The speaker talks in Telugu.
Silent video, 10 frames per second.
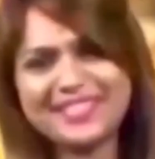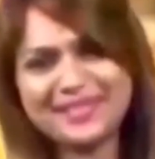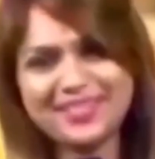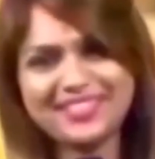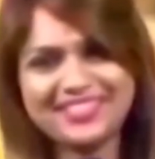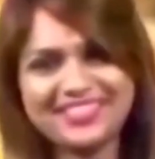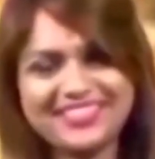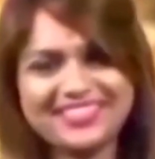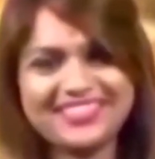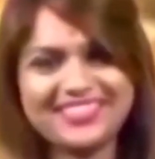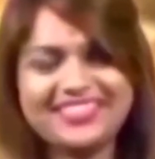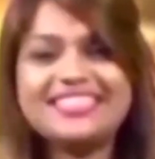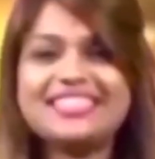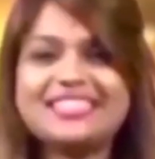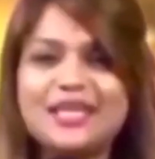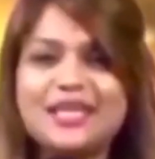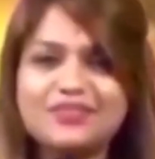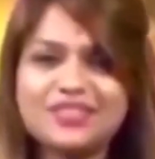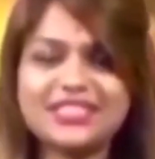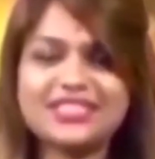నమస్తే నేను మీ కత్తి కార్తిక
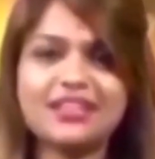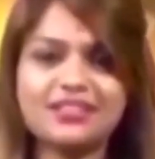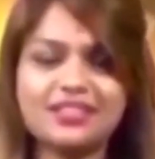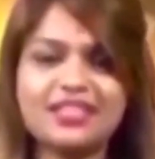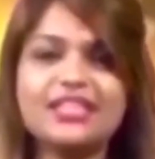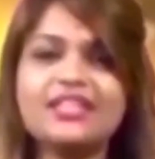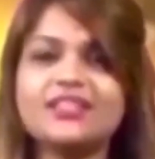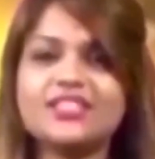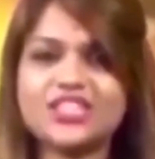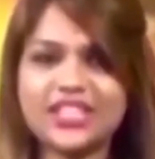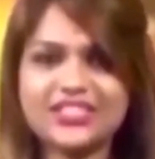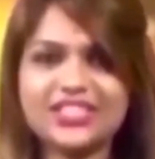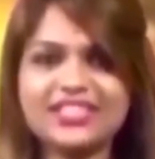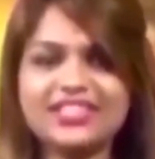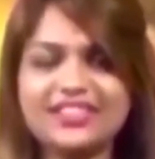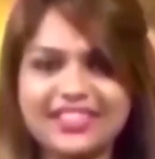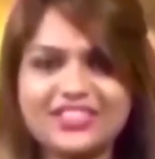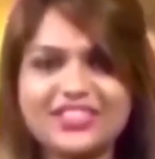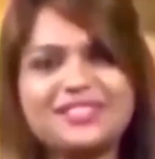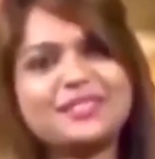టిఎఫ్సిసి ఛానల్ని షేర్
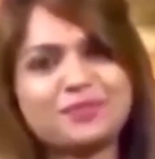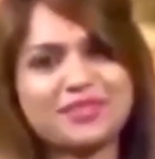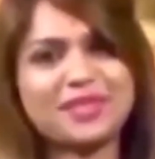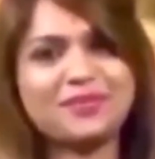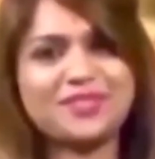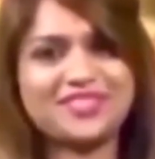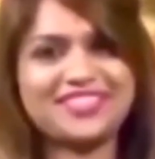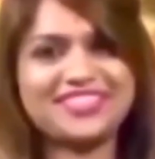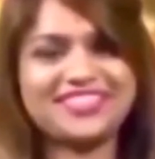చేయండి లైక్ చేయండి సబ్స్క్రైబ్